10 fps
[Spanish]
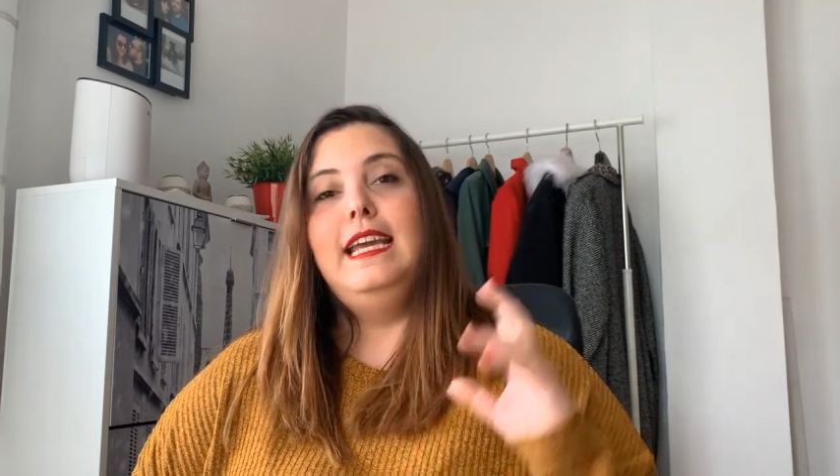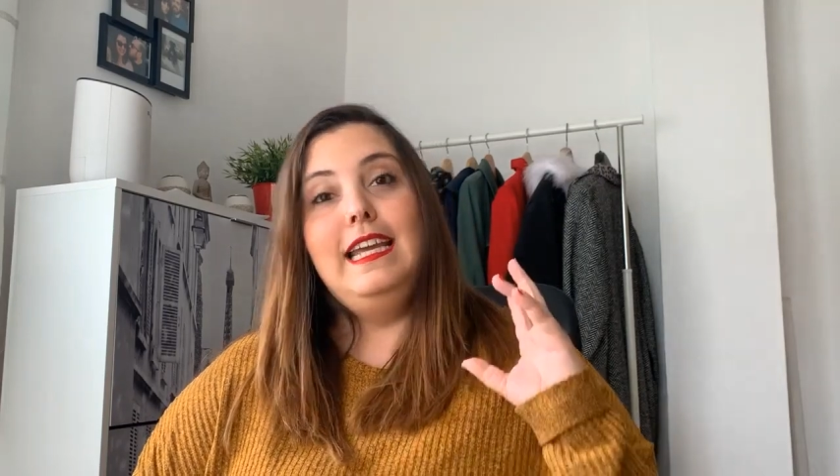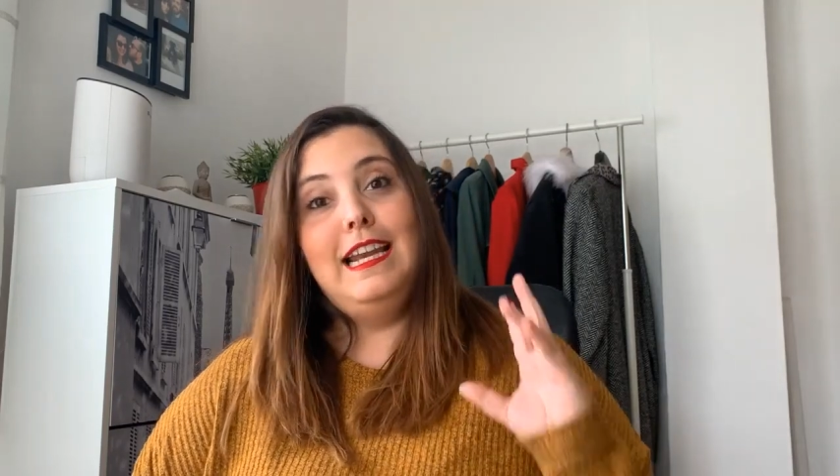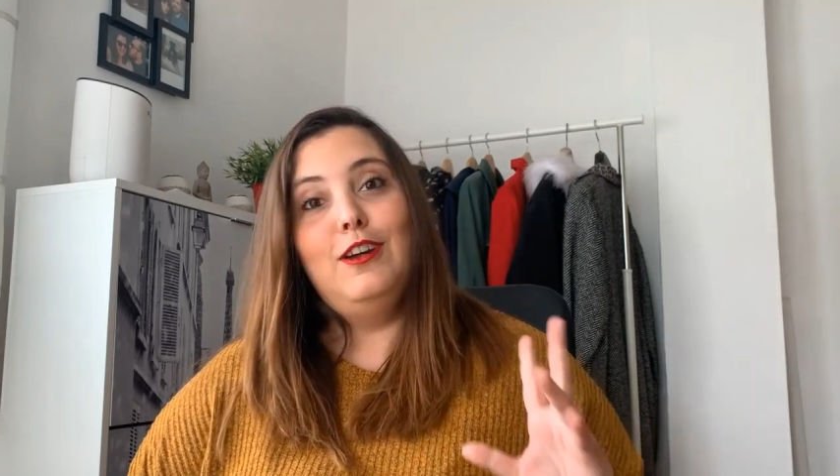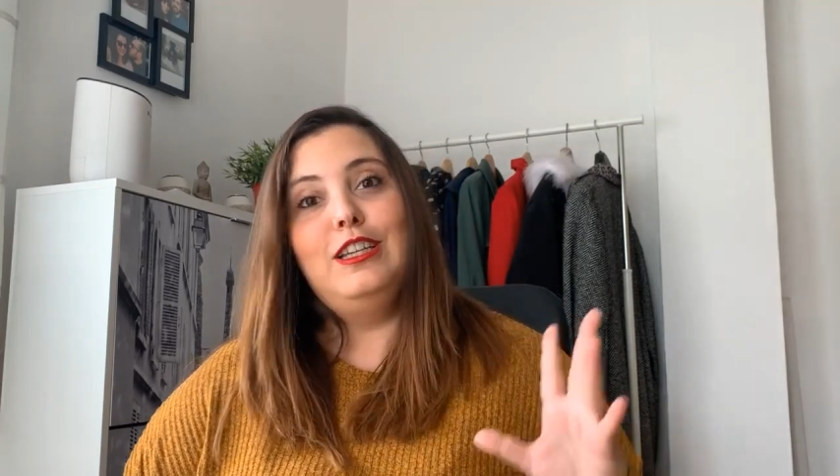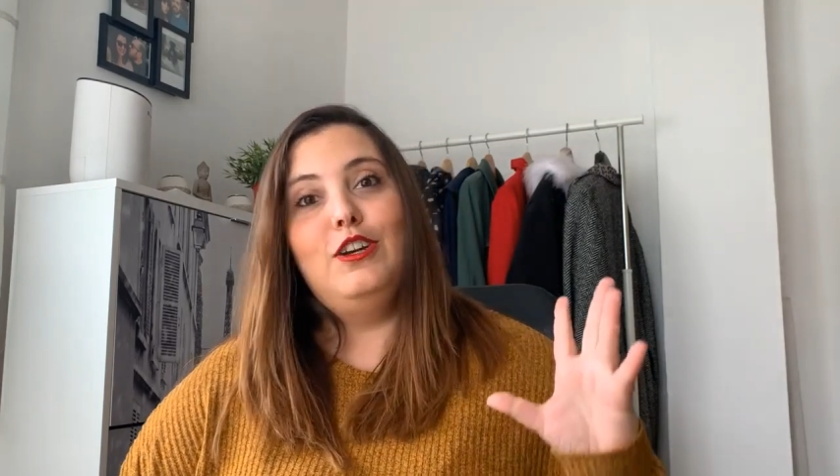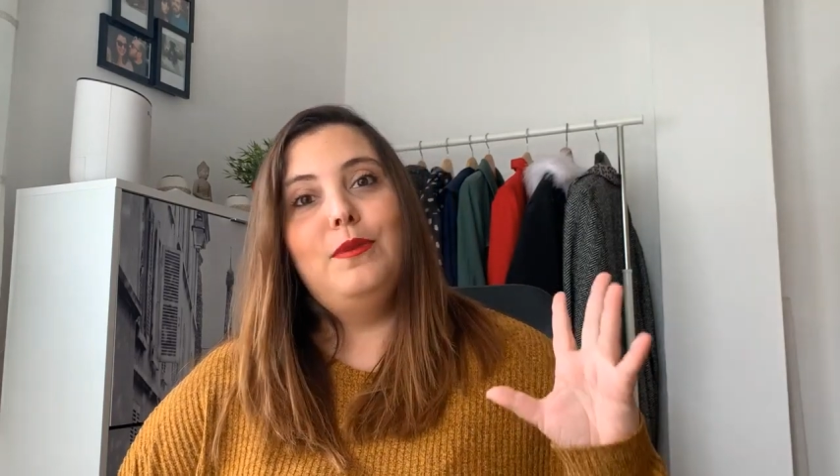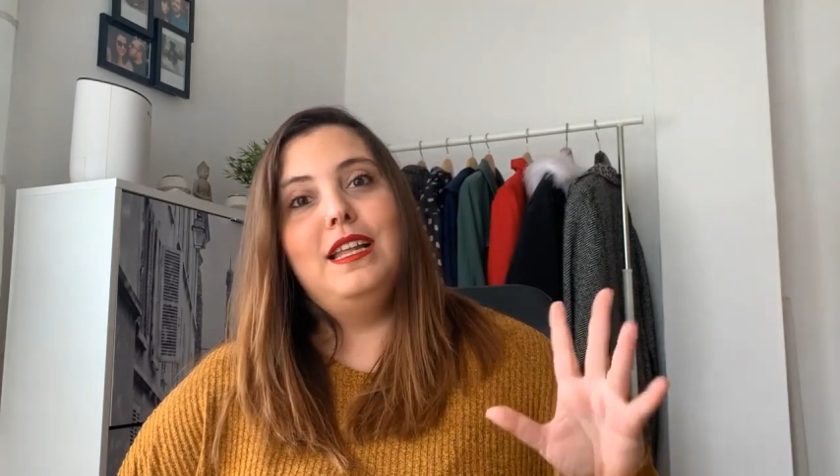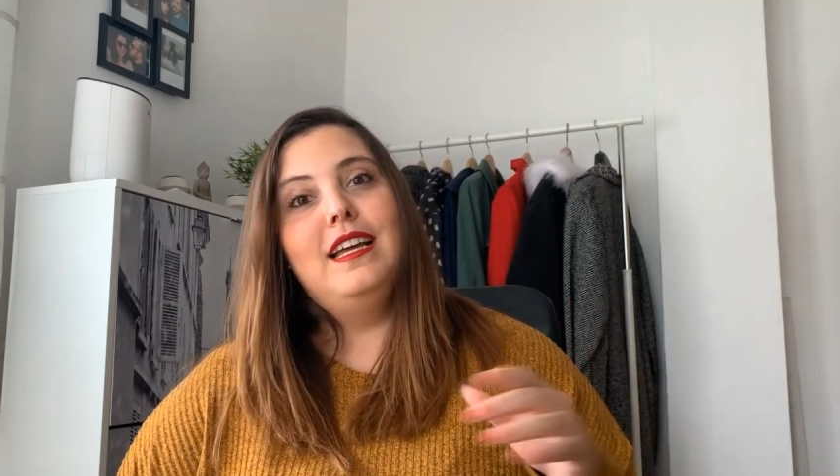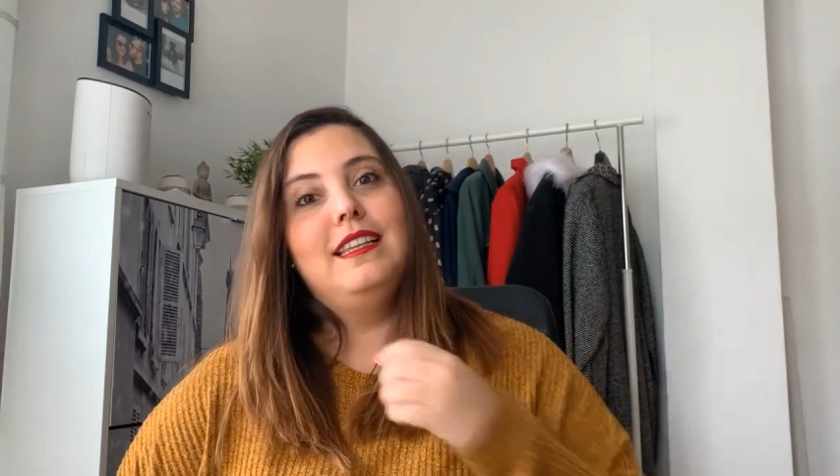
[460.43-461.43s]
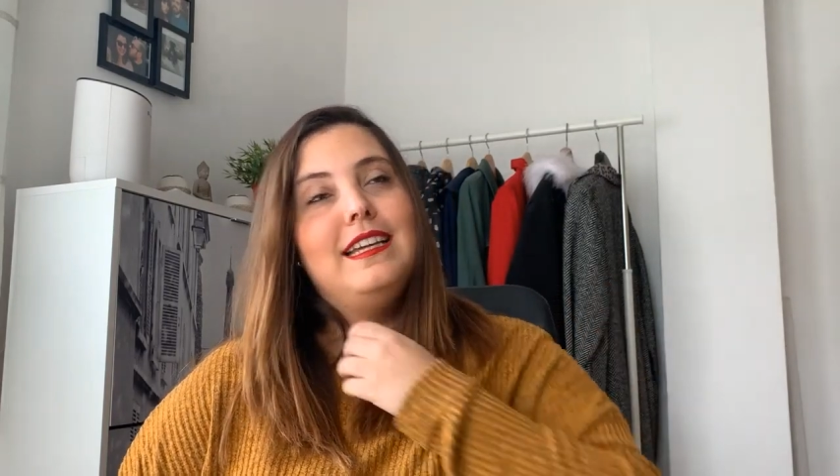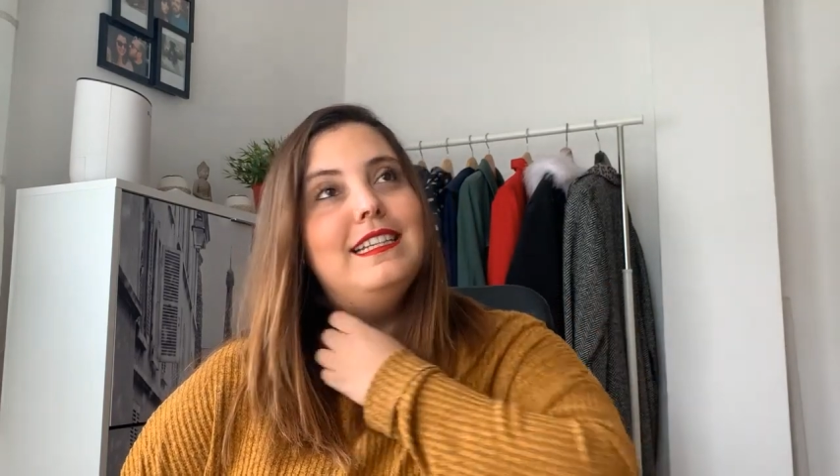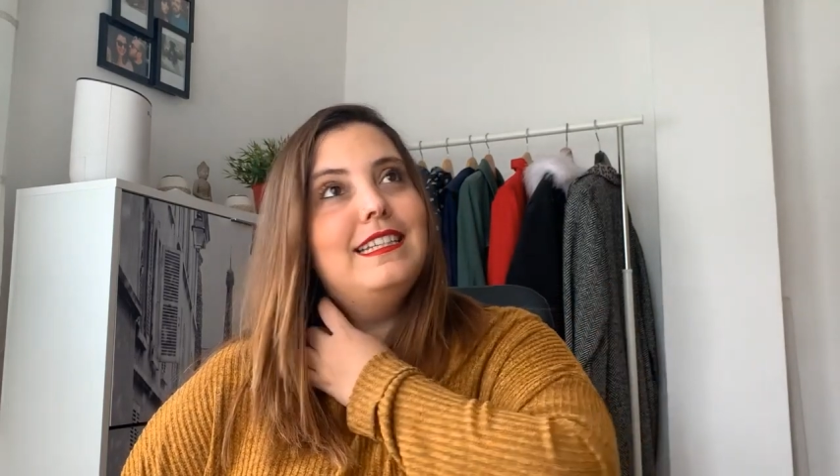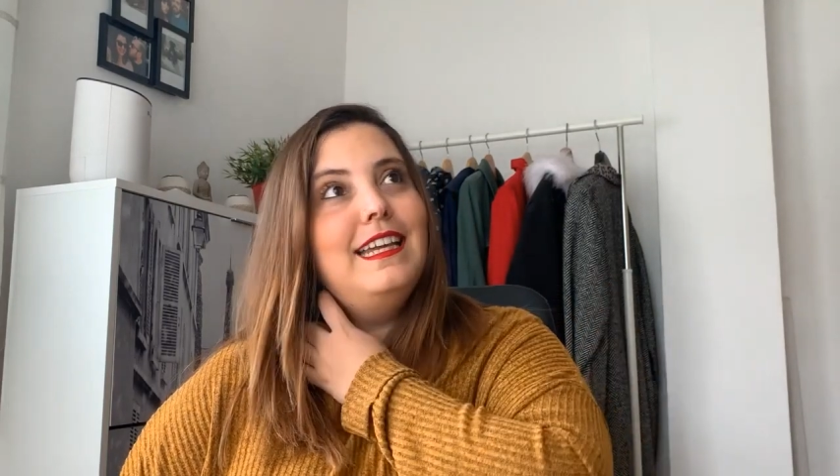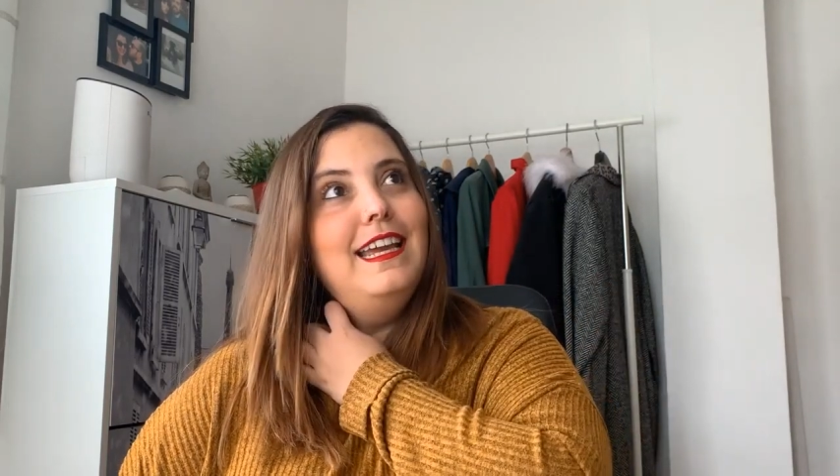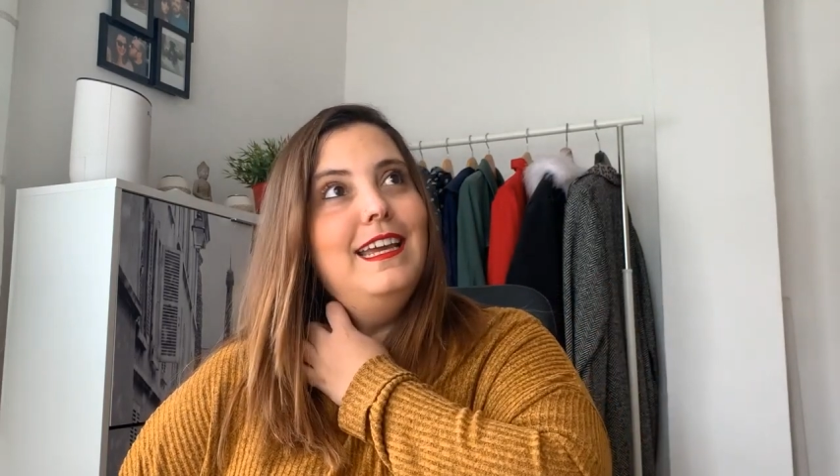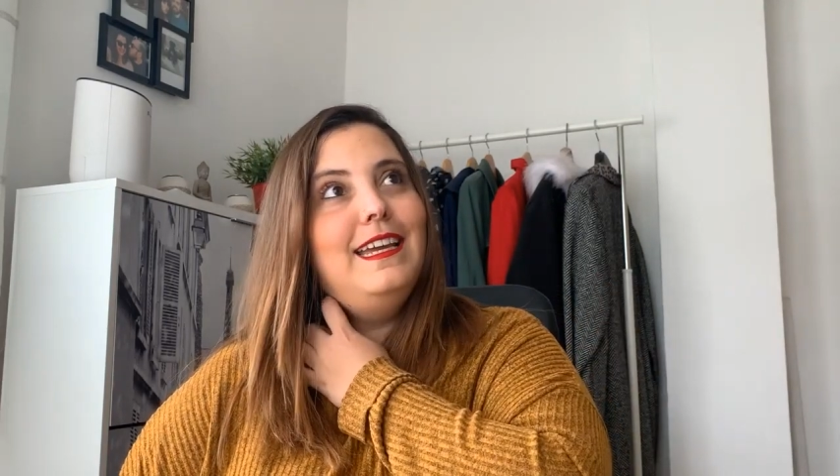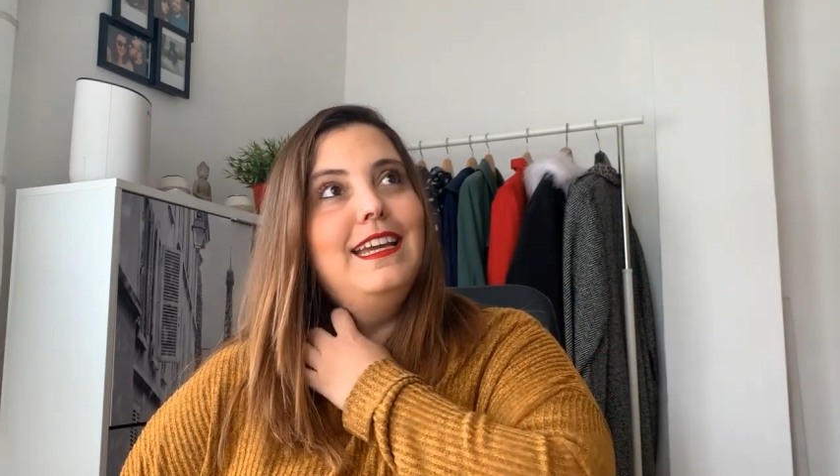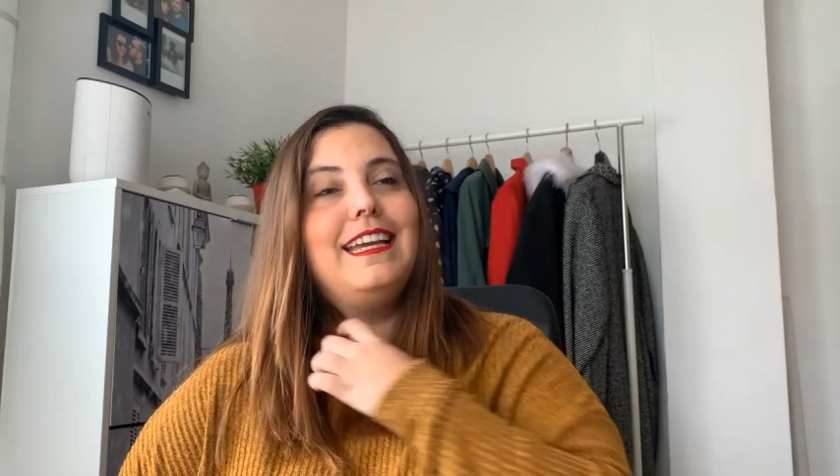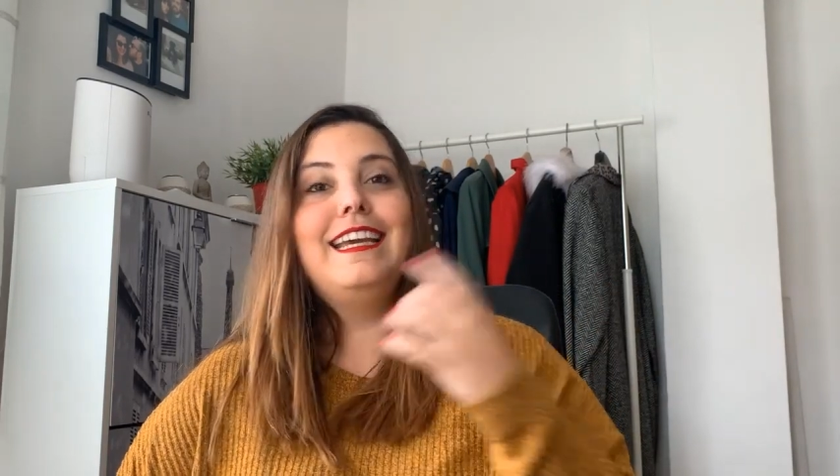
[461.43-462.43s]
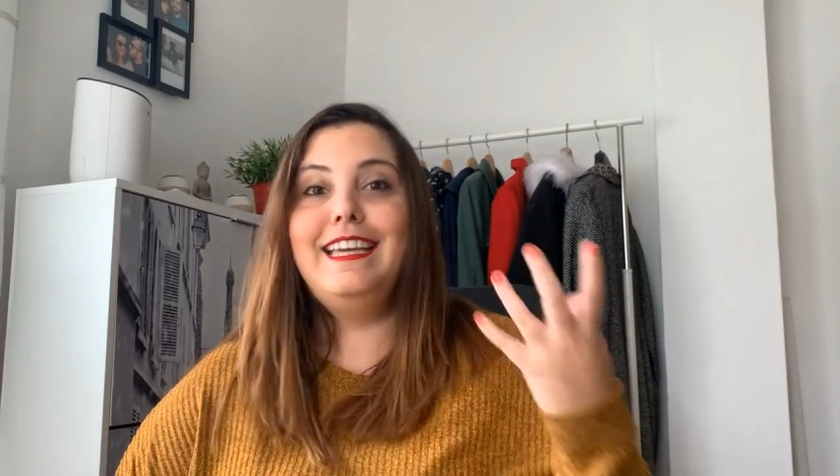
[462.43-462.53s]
Y la otra novedad es que